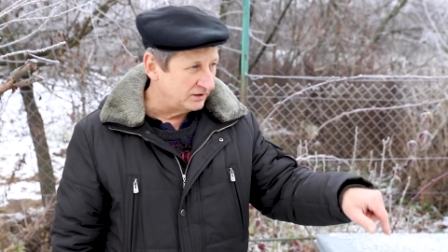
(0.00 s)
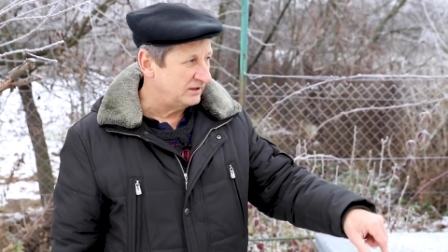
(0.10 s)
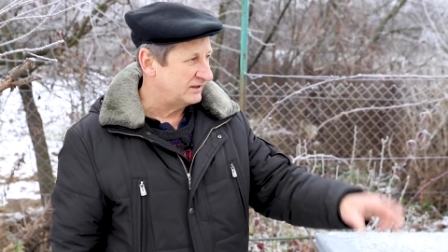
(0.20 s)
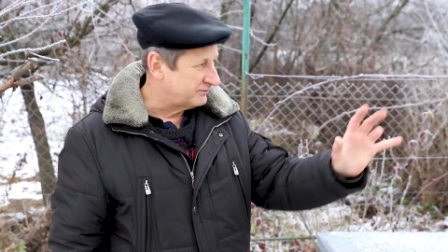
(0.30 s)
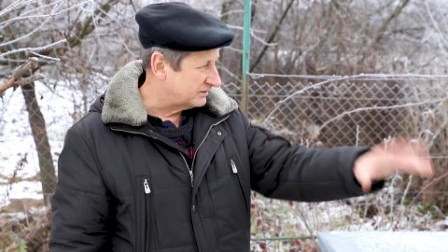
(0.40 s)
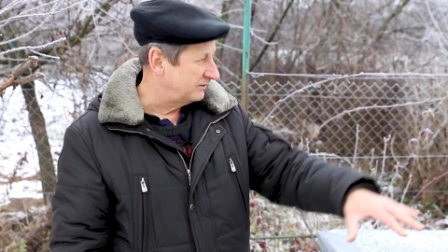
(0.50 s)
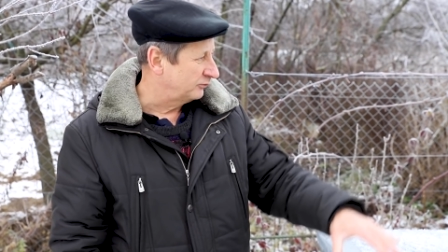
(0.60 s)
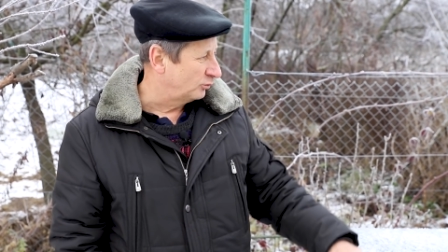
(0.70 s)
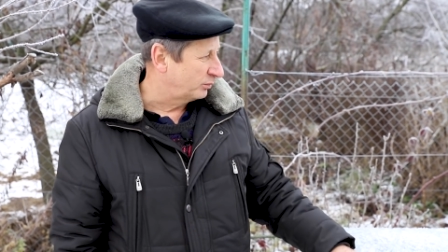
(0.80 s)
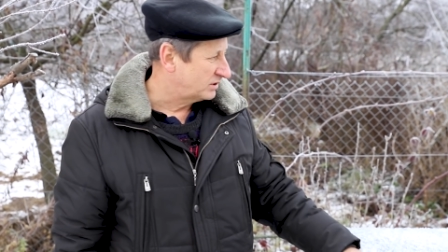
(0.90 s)
есть в
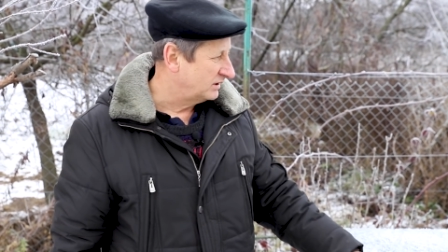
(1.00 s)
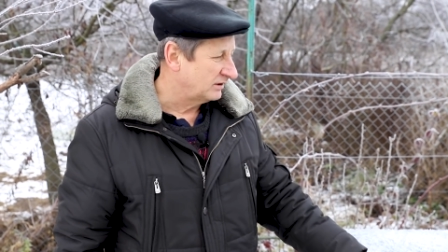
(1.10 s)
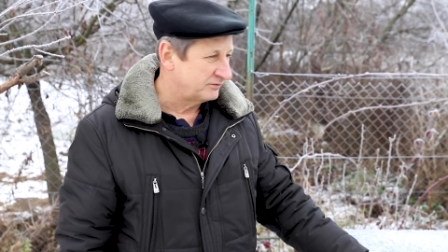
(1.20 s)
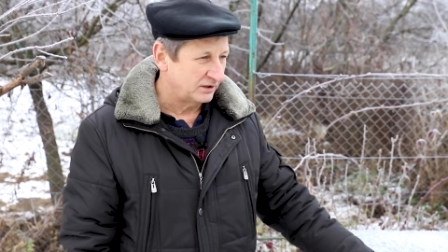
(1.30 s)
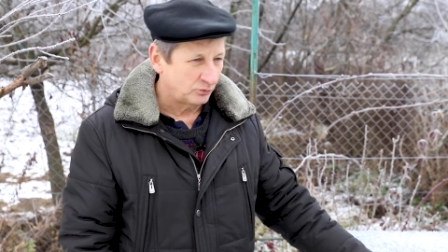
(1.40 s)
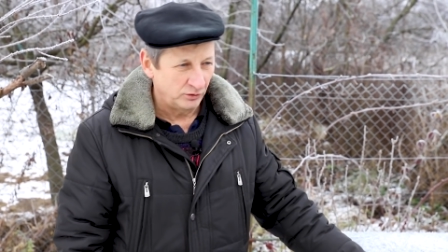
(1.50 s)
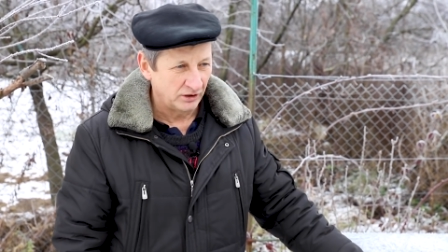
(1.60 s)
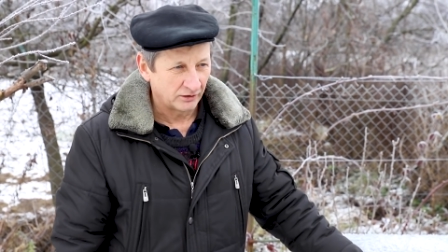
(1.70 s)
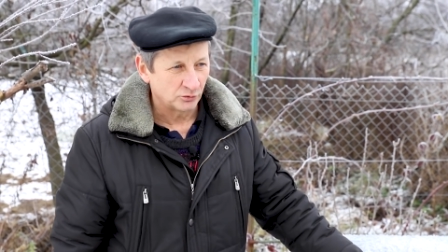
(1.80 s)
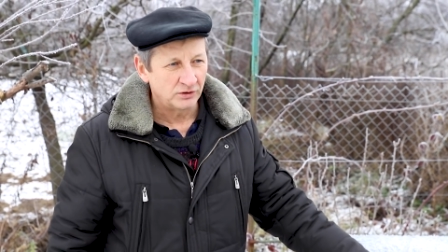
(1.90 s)
основном почти на всех
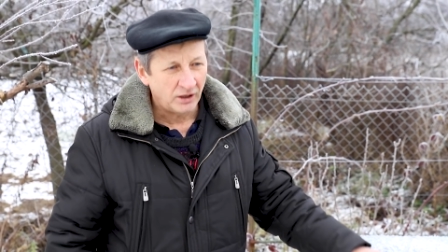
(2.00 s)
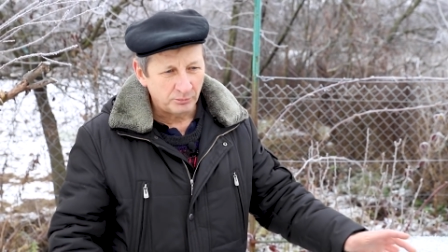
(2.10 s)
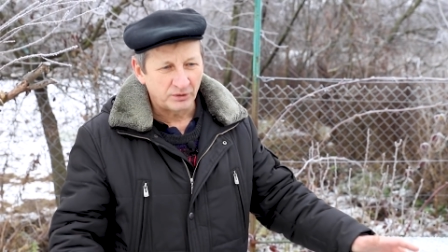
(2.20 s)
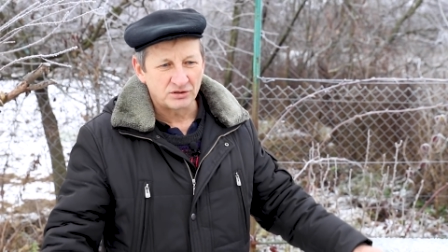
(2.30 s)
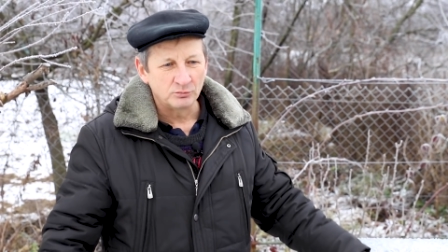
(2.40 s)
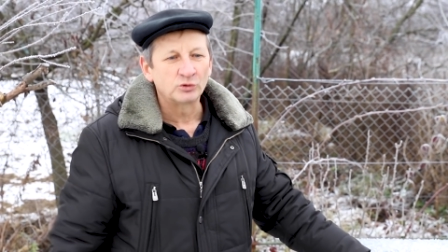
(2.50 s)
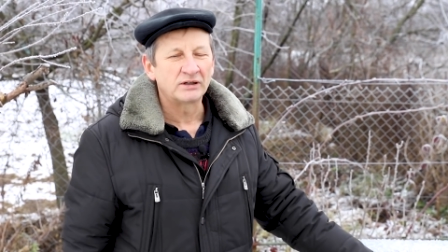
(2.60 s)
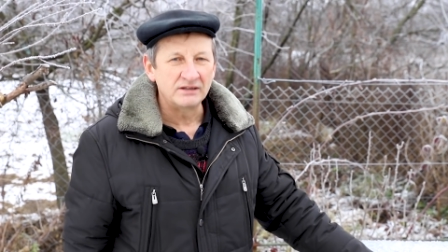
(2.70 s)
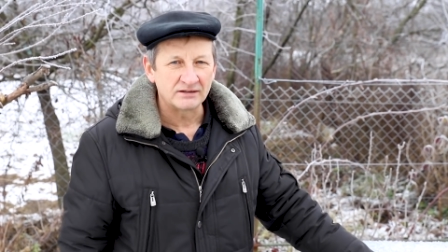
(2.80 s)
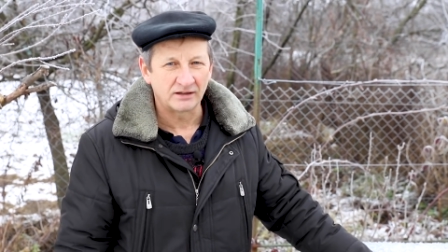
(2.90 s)
ульях. Но я почему-то не